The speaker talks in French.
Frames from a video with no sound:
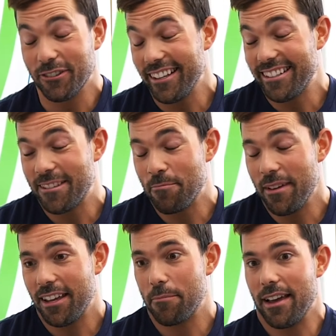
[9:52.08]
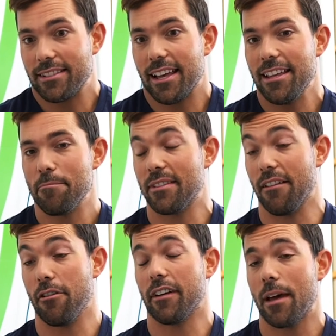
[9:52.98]
une journée typique, ben ça,
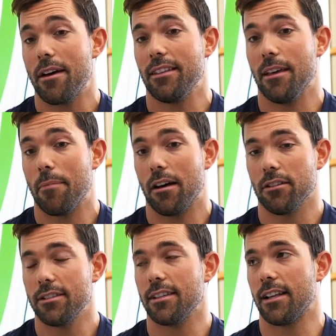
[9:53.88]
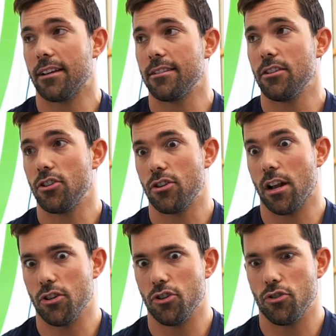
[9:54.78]
ça va vraiment dépendre. Là, ces temps-ci, je
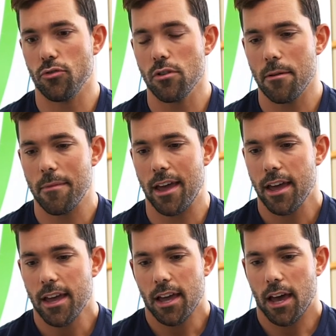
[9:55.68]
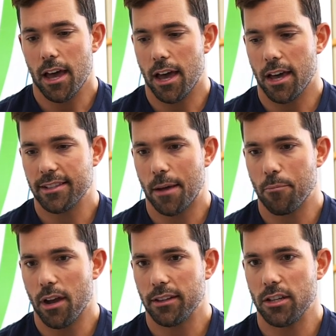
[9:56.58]
suis dans le jus, là, mais euh,
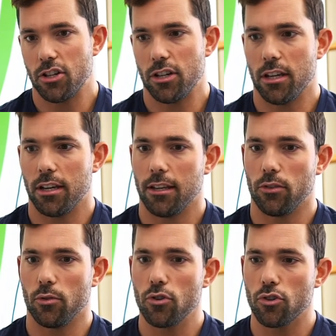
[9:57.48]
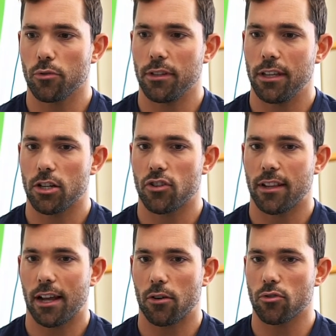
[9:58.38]
ça peut être, j'ai deux journées que
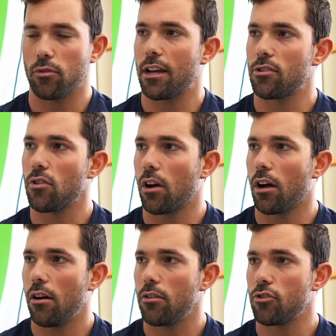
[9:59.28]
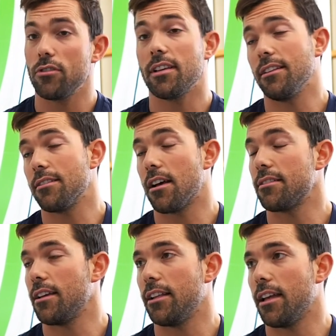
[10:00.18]
je fais de la consultation encore, juste avec
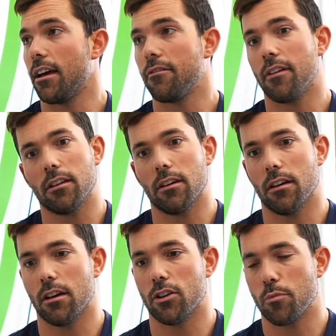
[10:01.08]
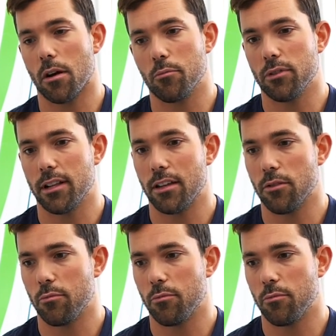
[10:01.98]
des anciens clients. Fait que euh, je prends plus de